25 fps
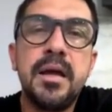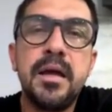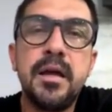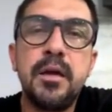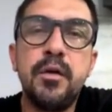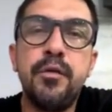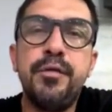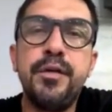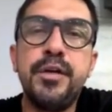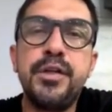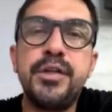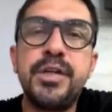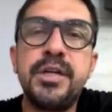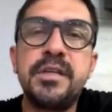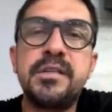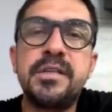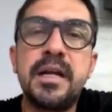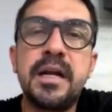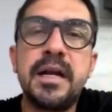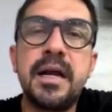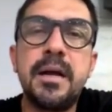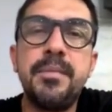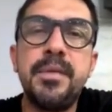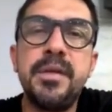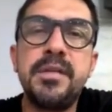Eu vesti
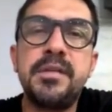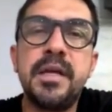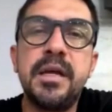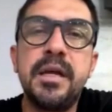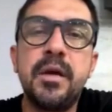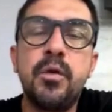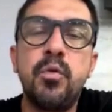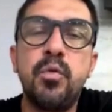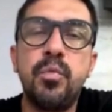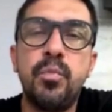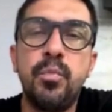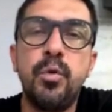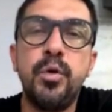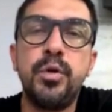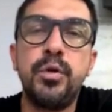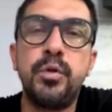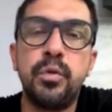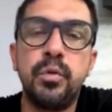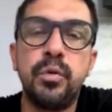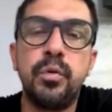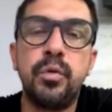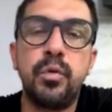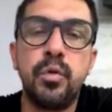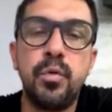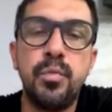essa camisa aí com
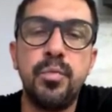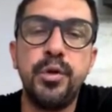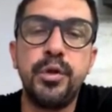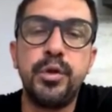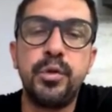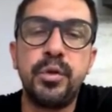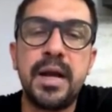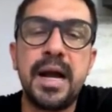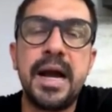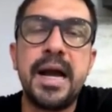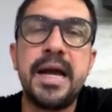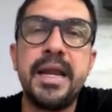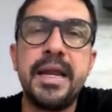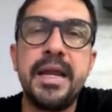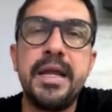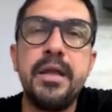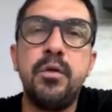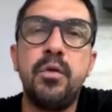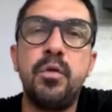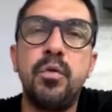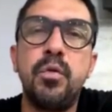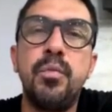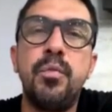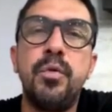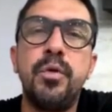muito, com muito
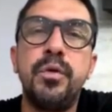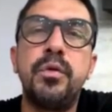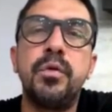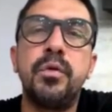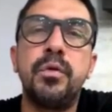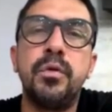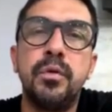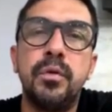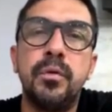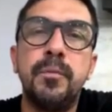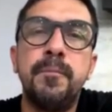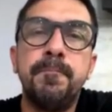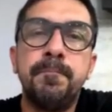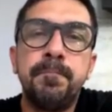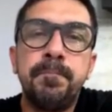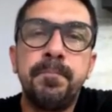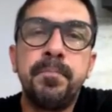carinho, com muito.